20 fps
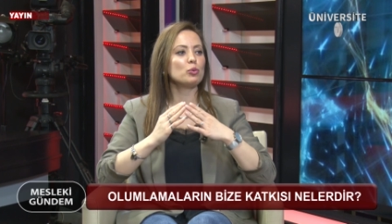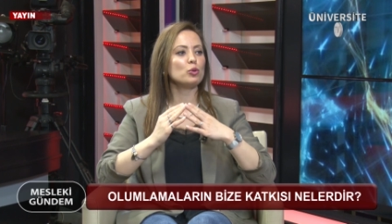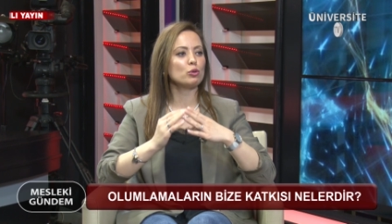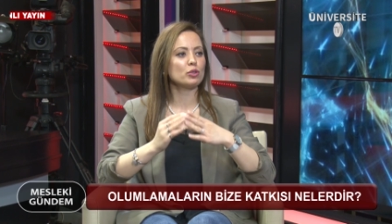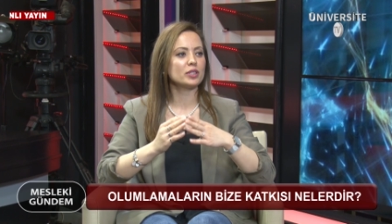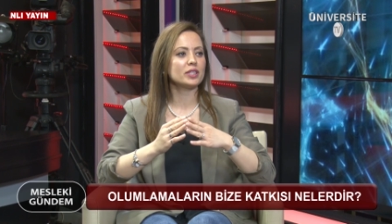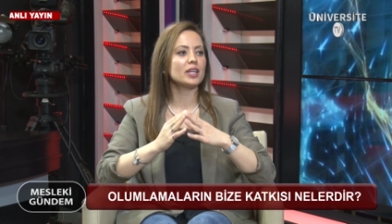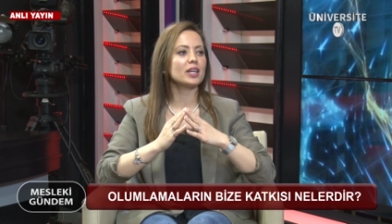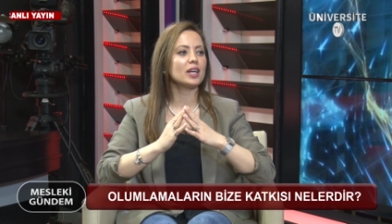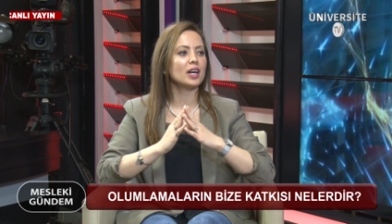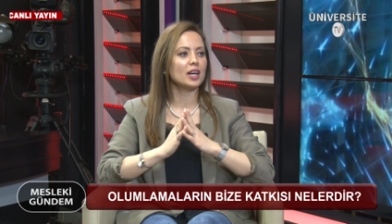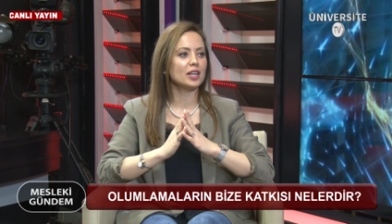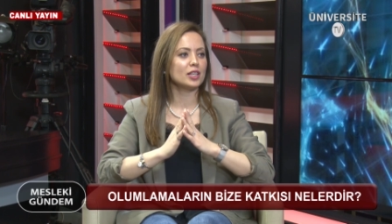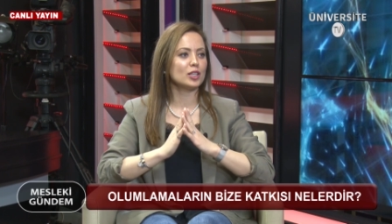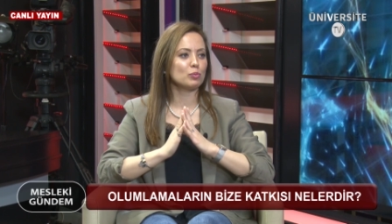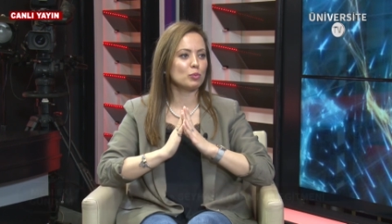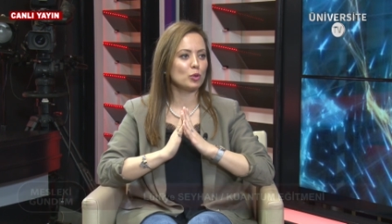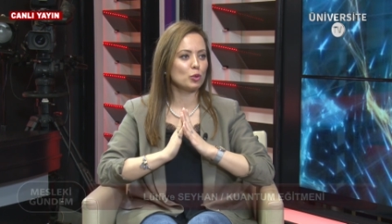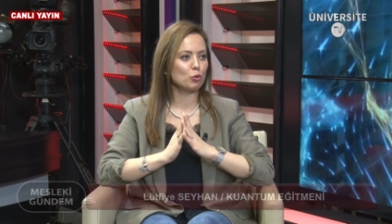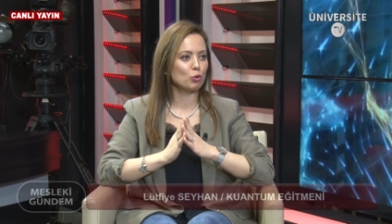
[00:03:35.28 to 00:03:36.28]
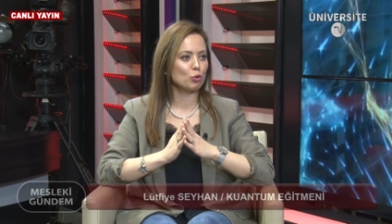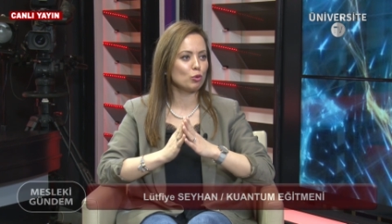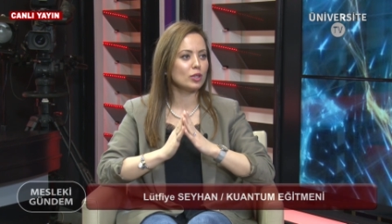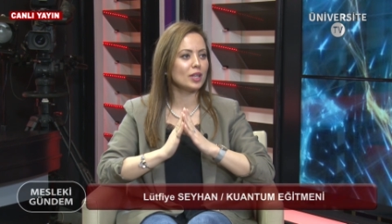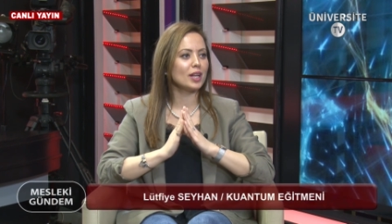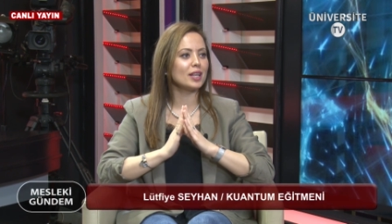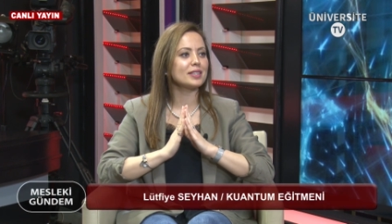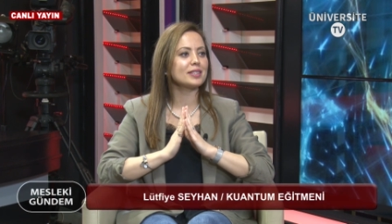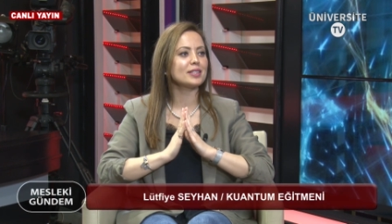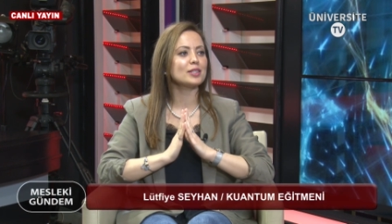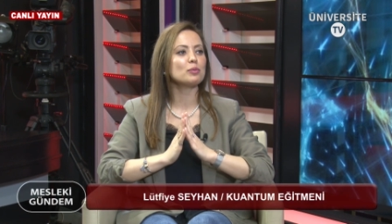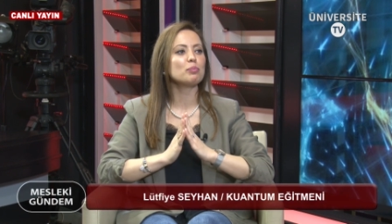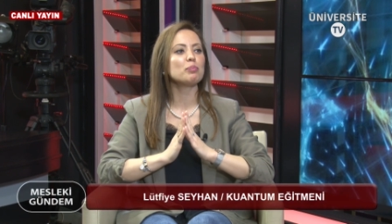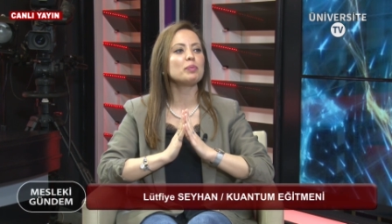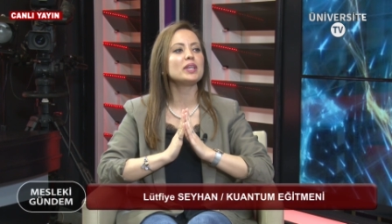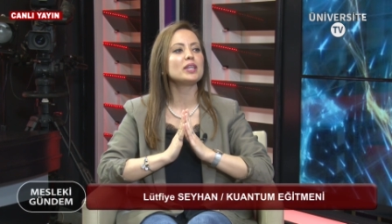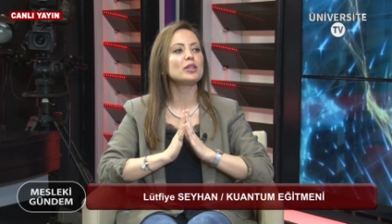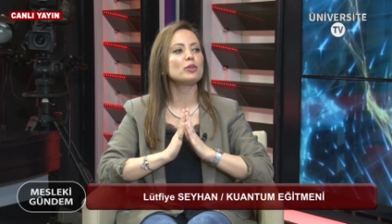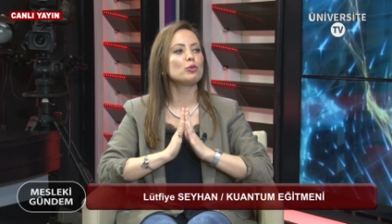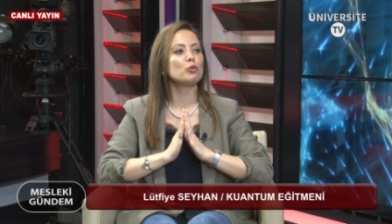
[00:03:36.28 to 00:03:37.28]
yüksek ayrıma kullandığım
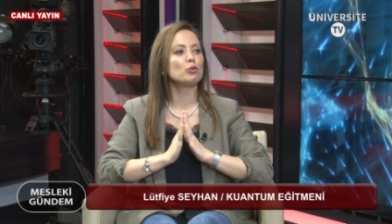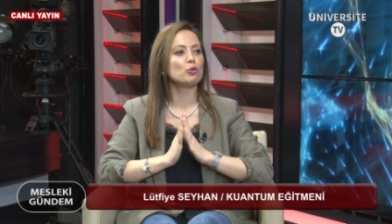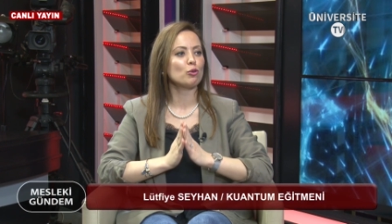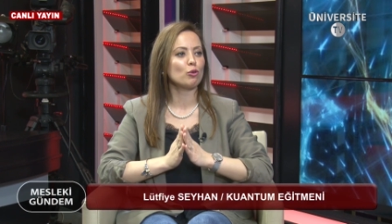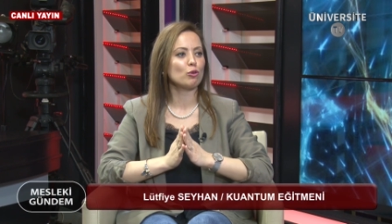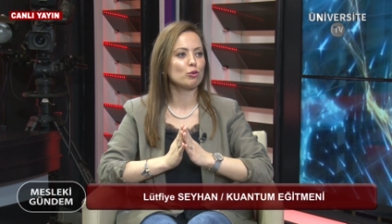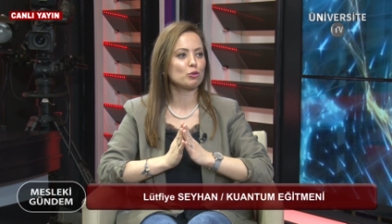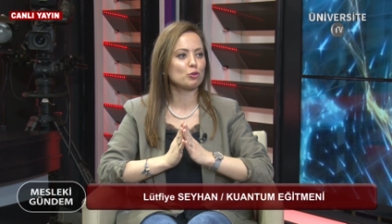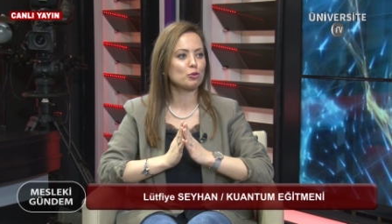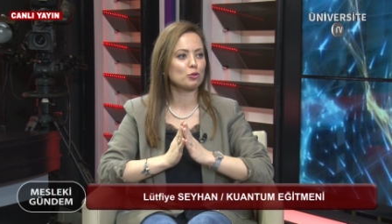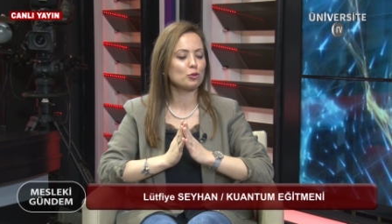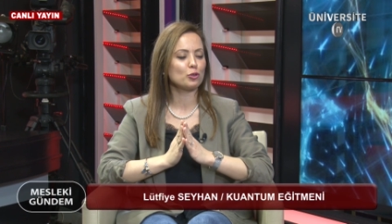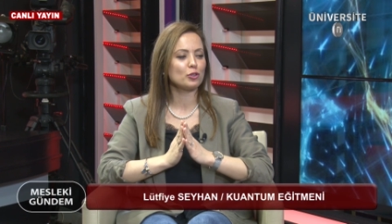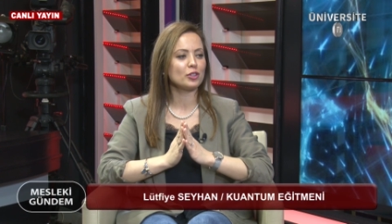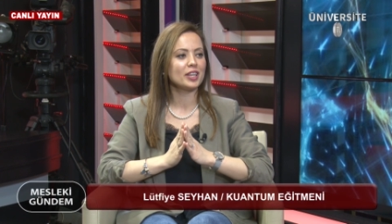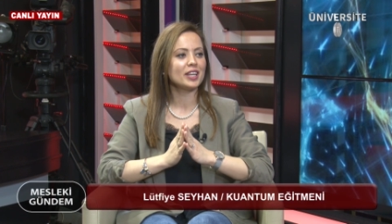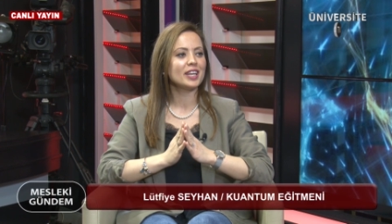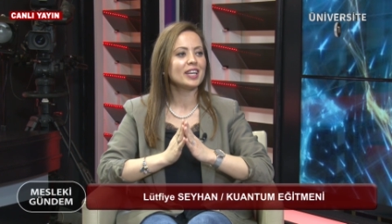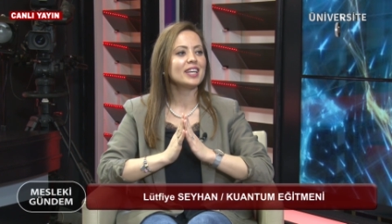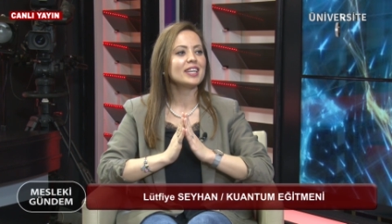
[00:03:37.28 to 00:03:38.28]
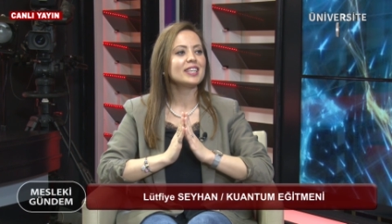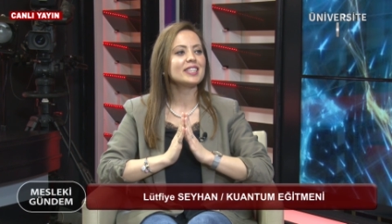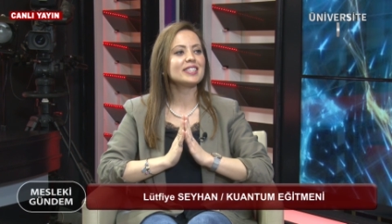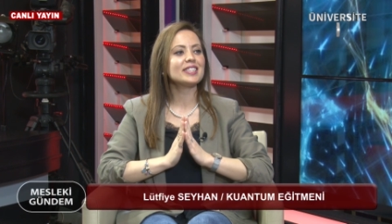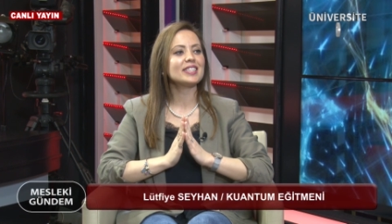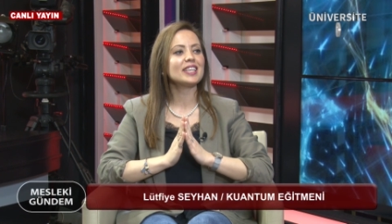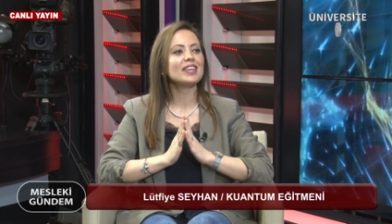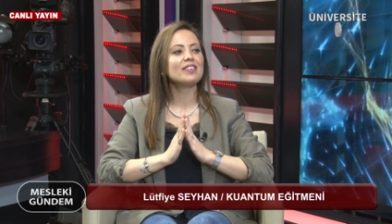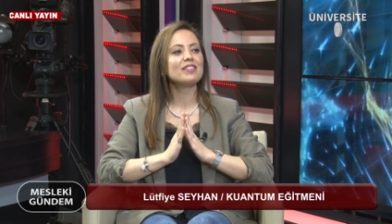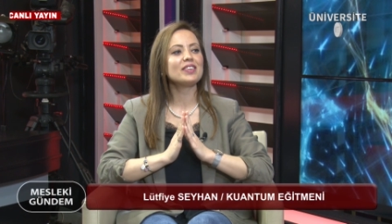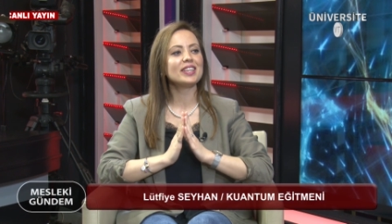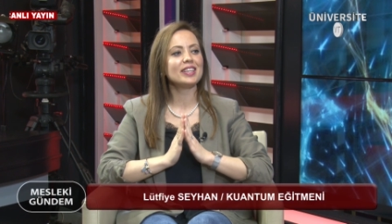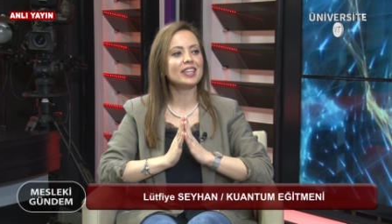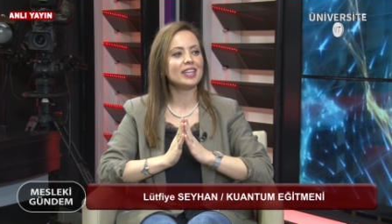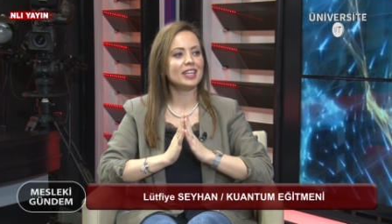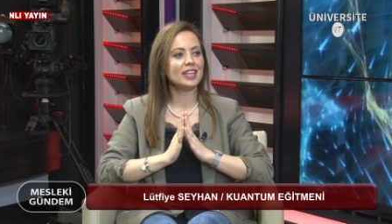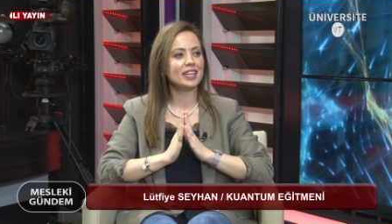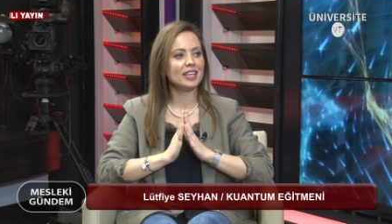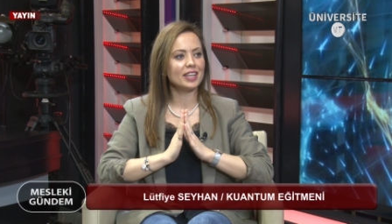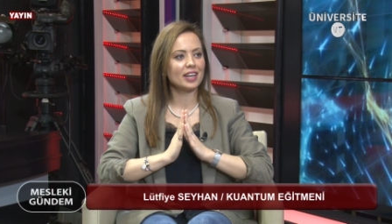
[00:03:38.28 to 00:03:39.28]
bir gün olsun sevgi
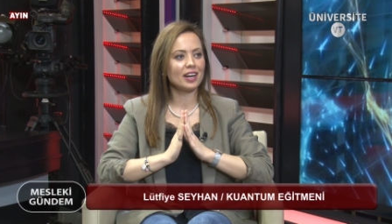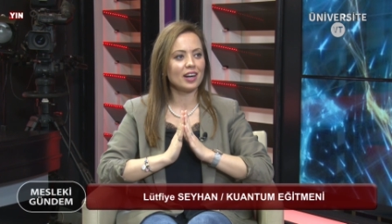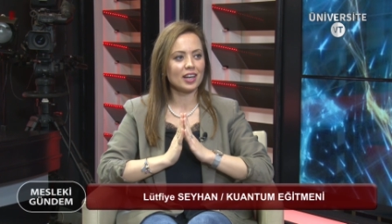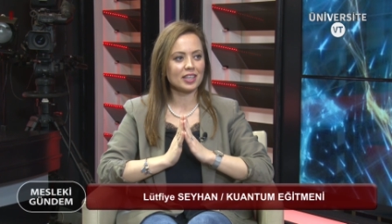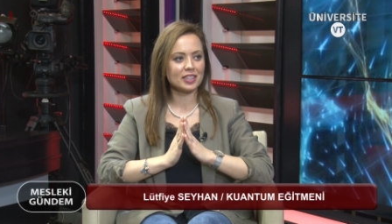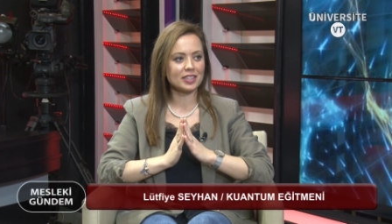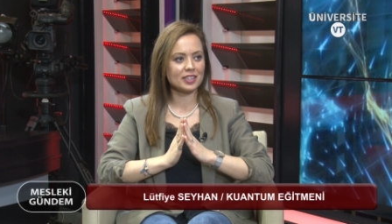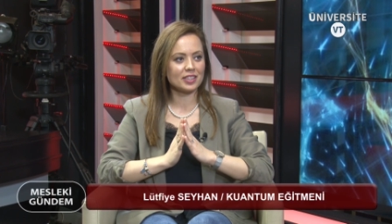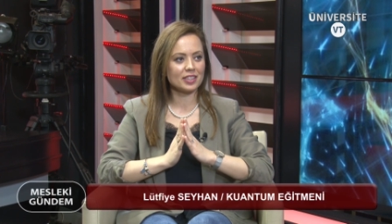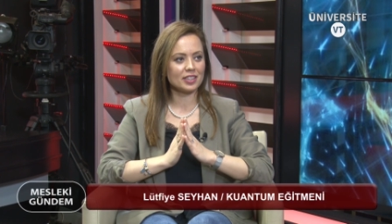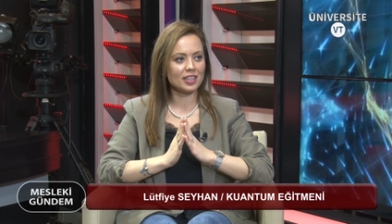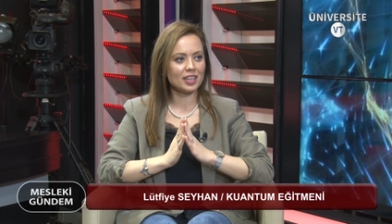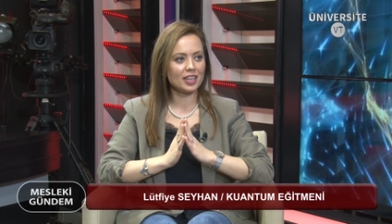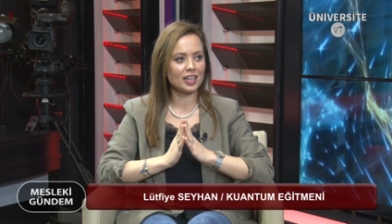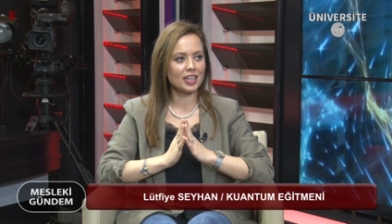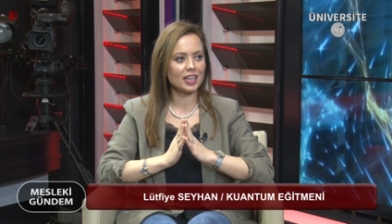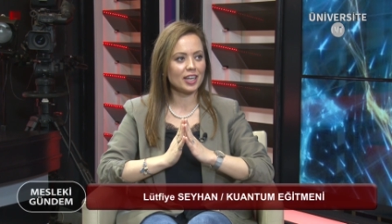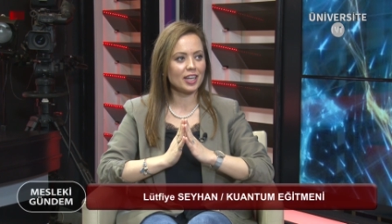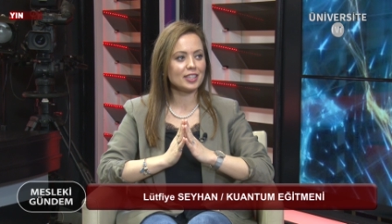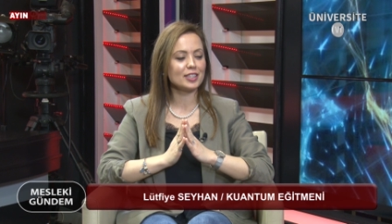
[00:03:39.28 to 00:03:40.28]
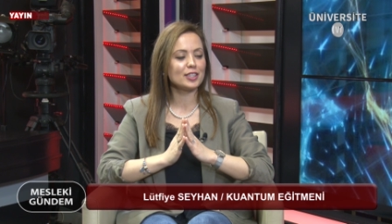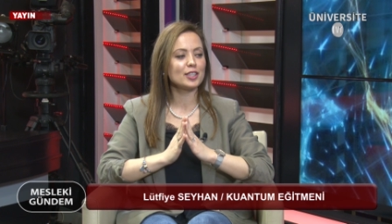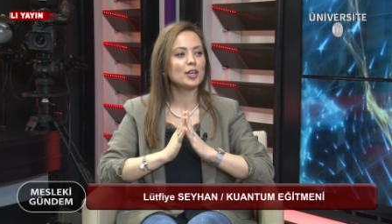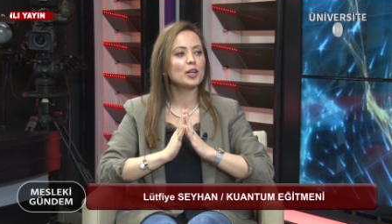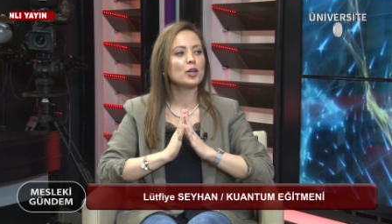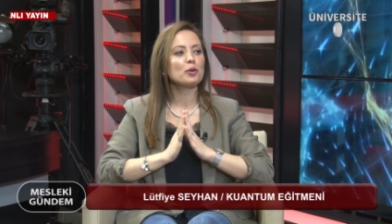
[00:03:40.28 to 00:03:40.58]
diliyle aksın hayat,